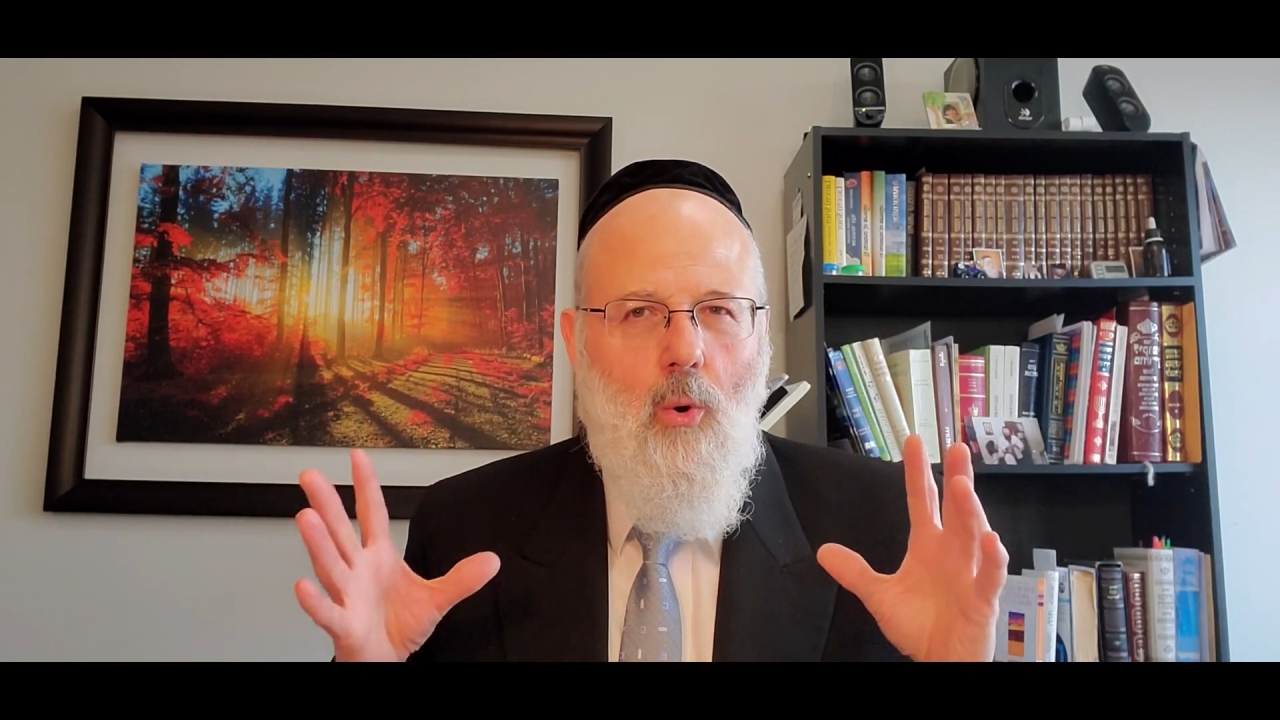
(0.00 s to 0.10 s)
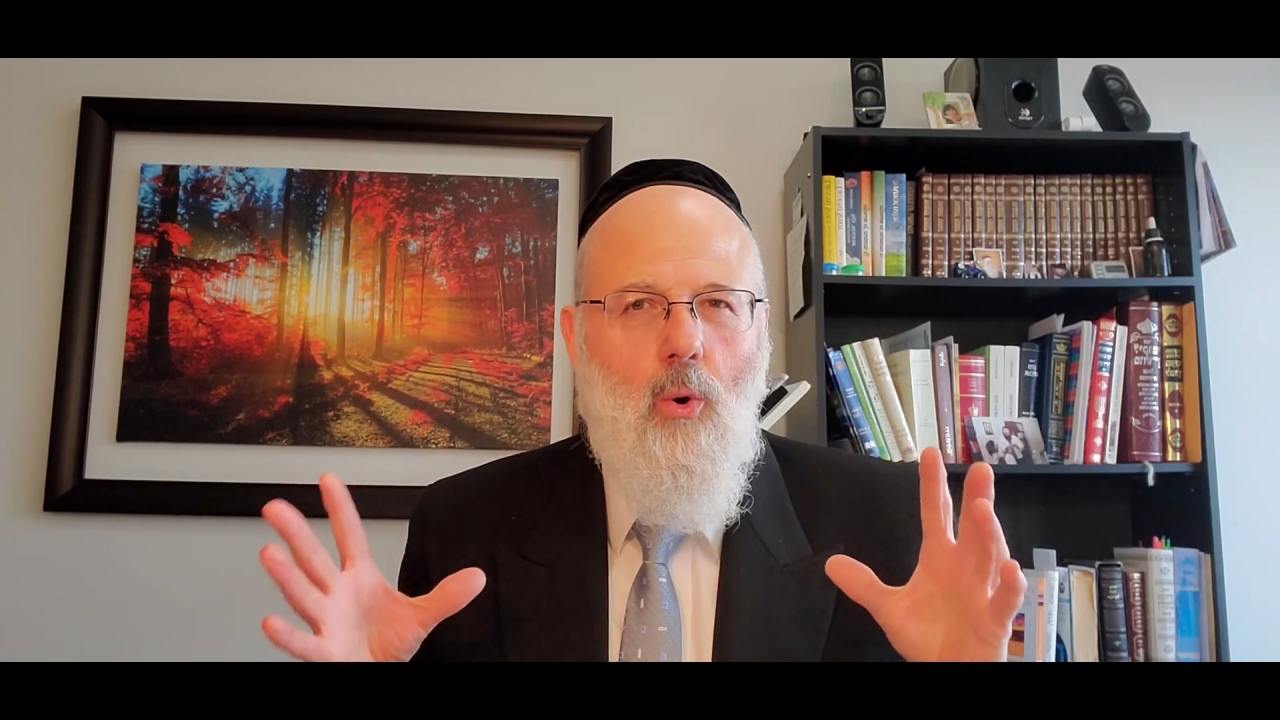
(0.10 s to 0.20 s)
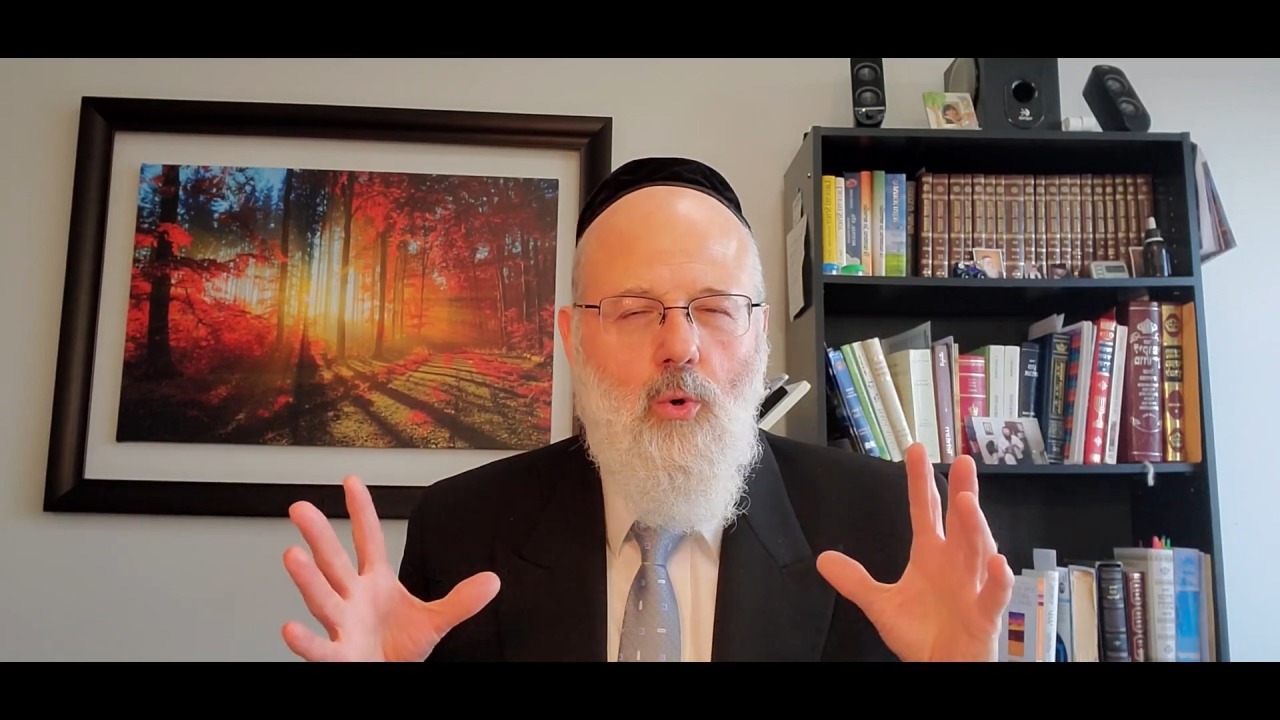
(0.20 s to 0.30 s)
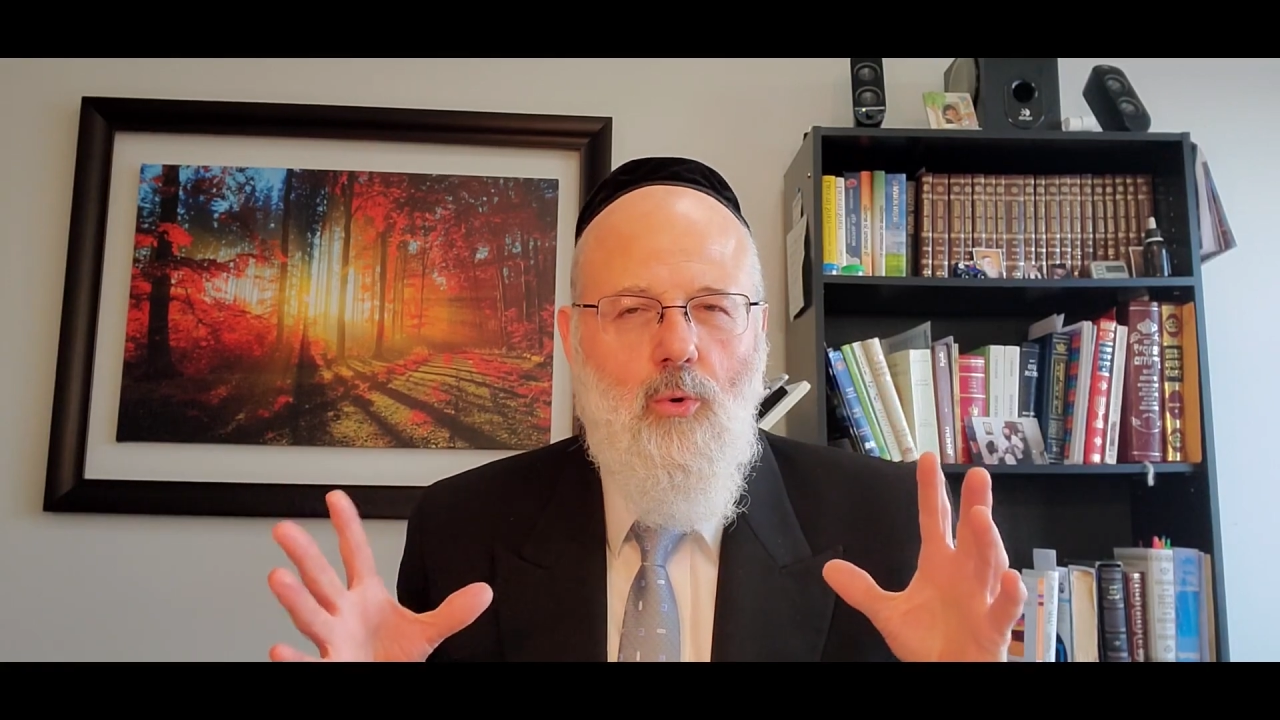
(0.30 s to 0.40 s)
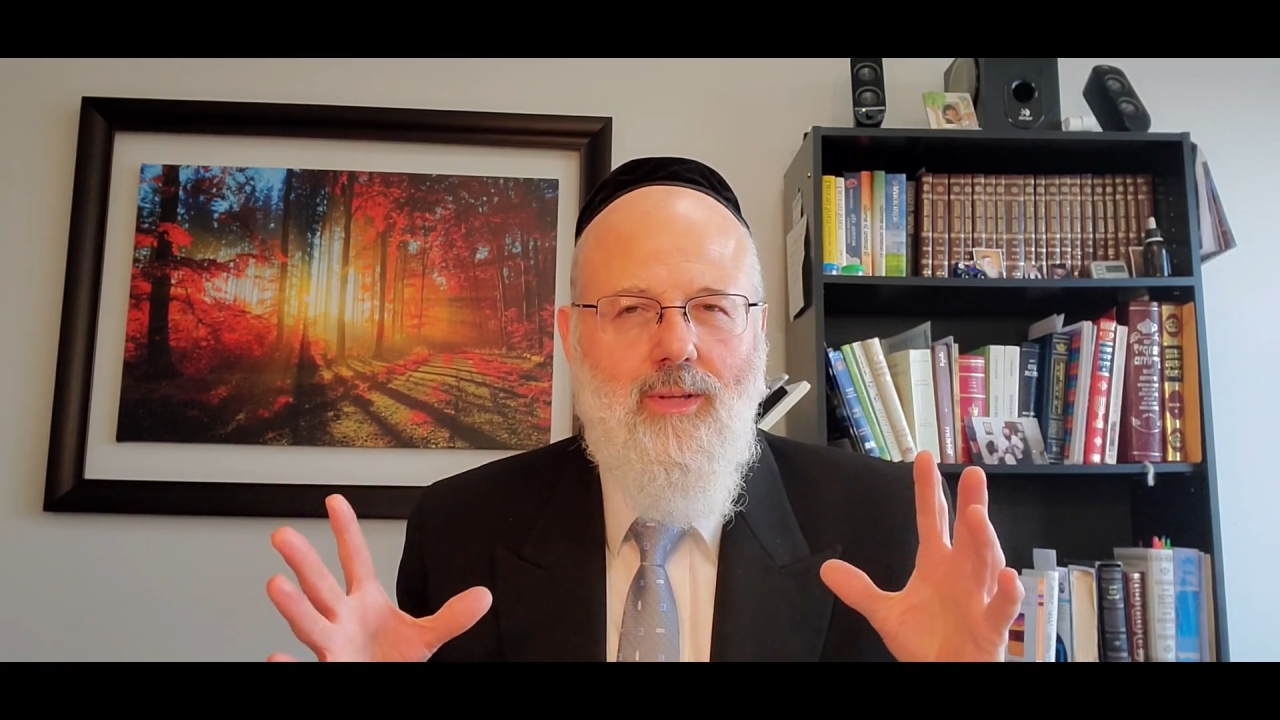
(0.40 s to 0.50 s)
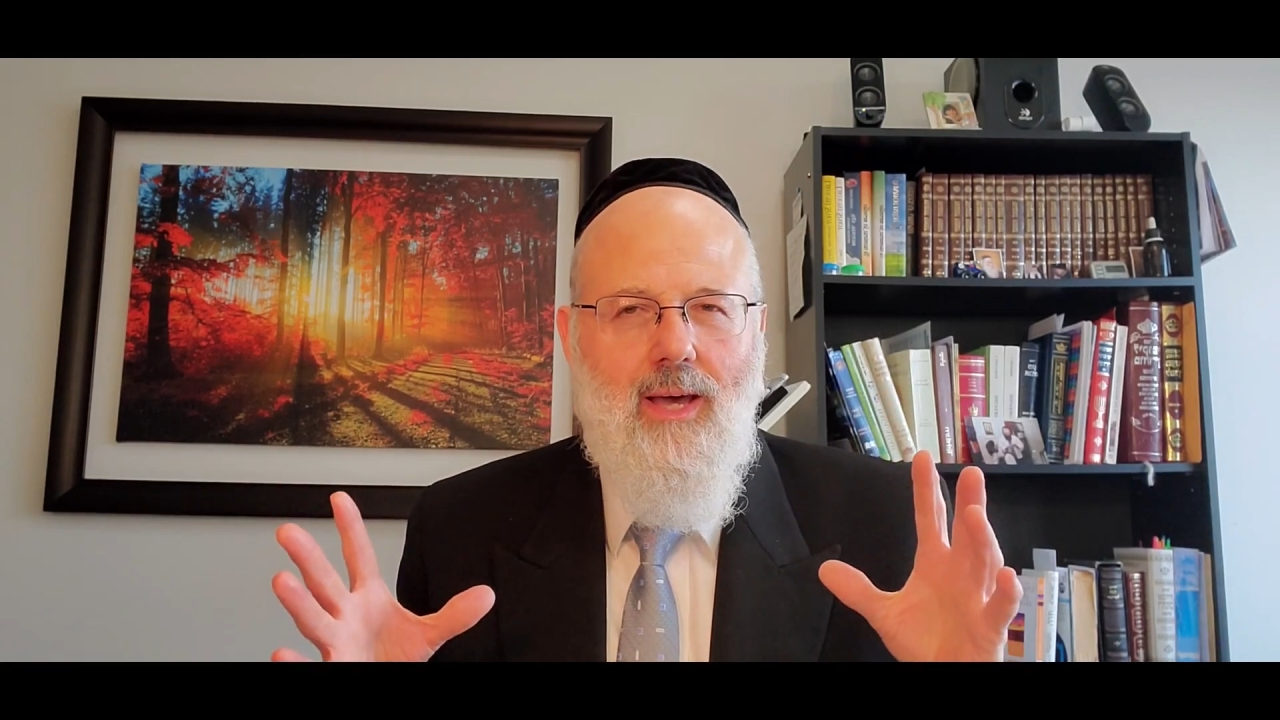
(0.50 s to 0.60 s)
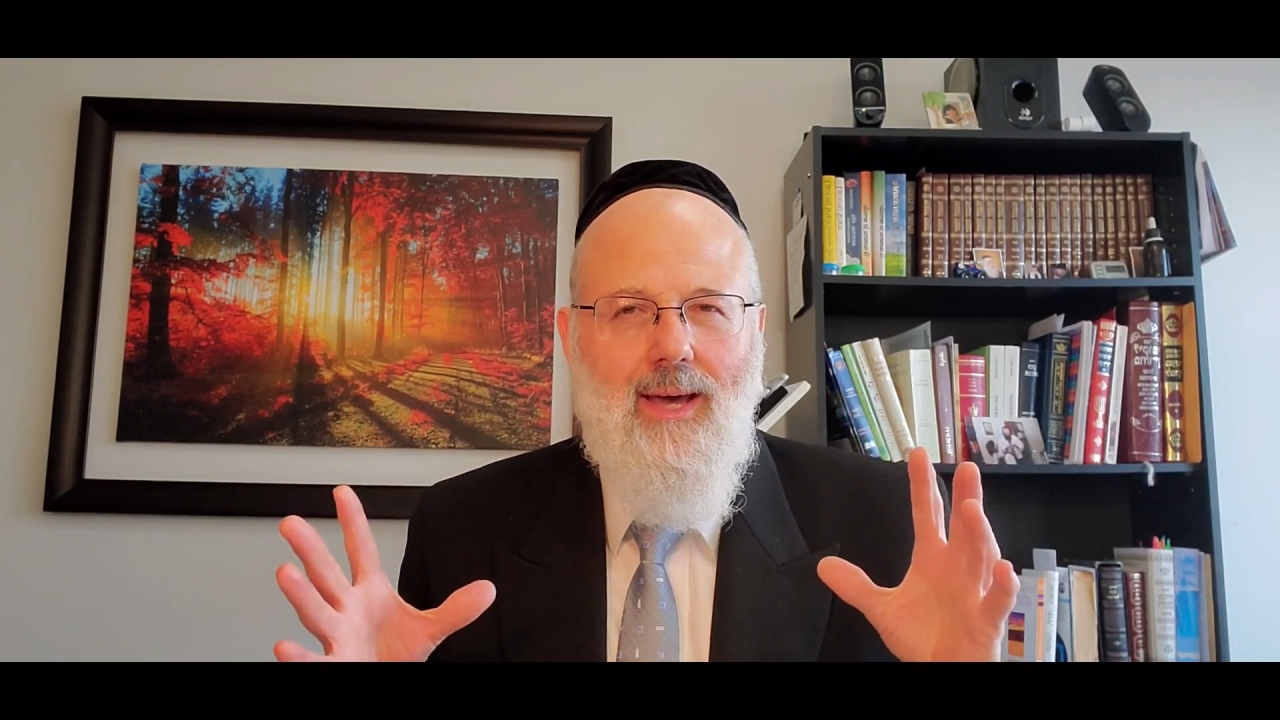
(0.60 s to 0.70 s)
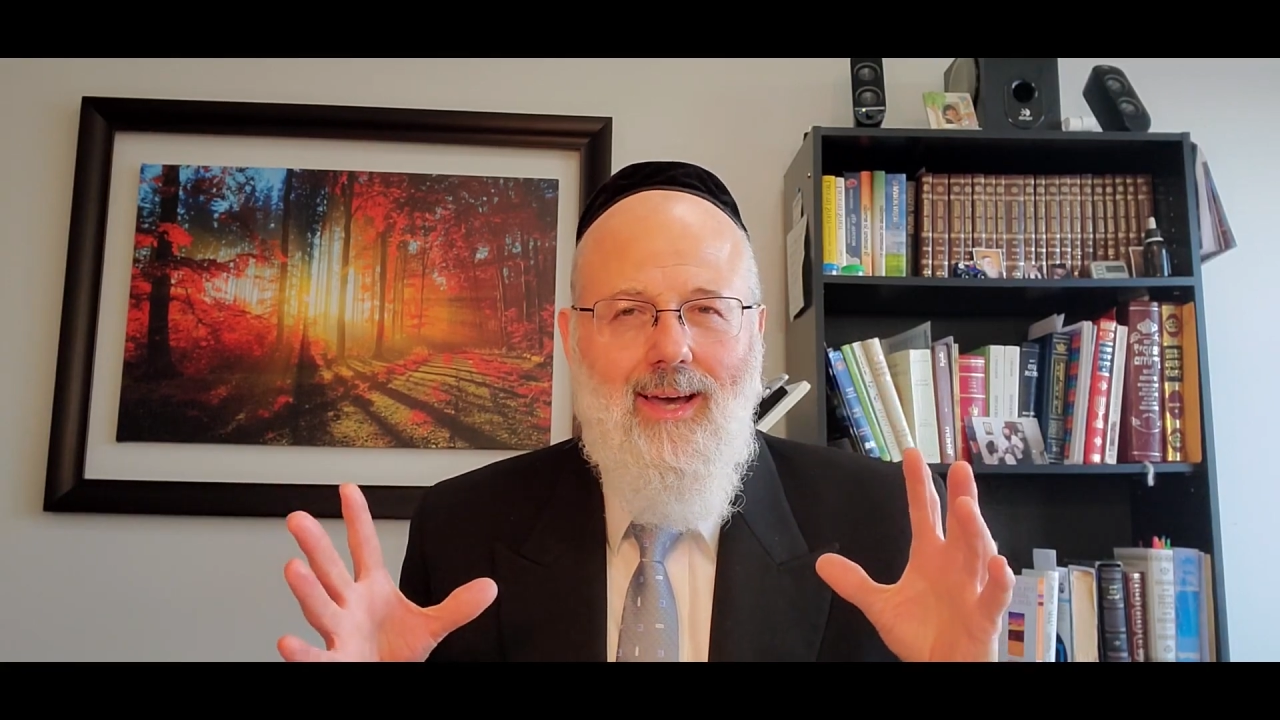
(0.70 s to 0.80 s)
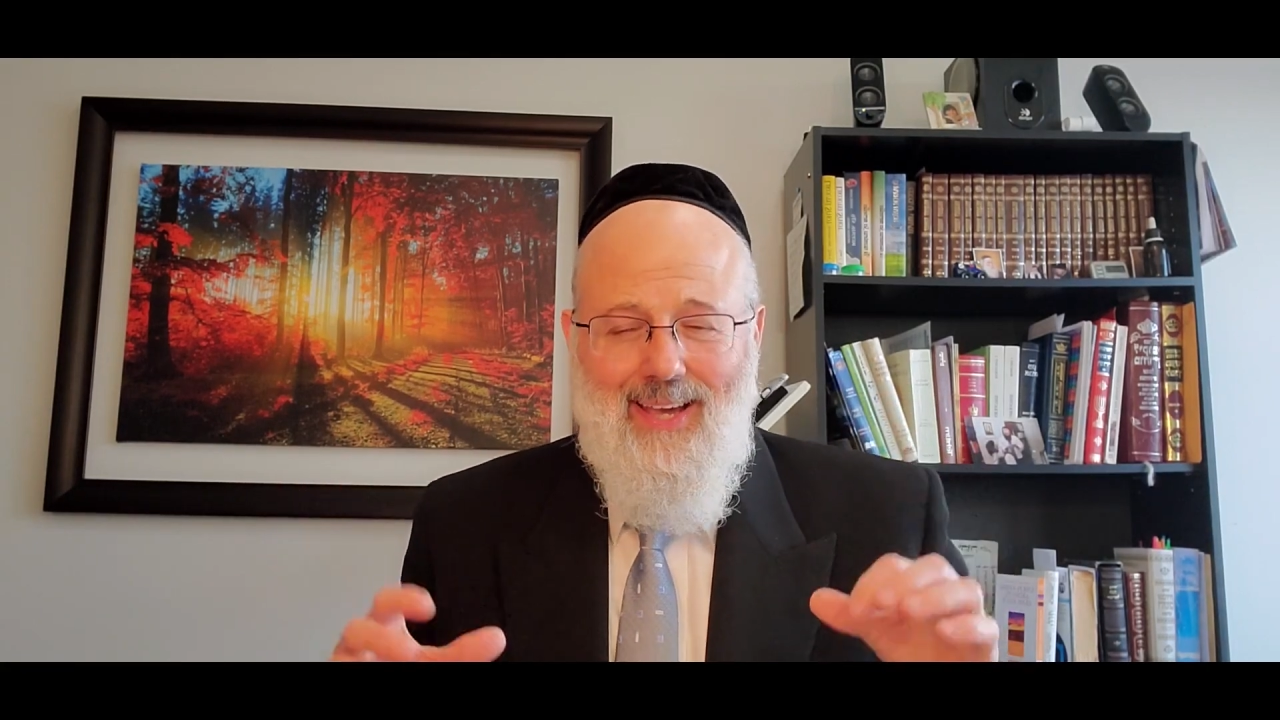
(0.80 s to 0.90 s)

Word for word: au contraire.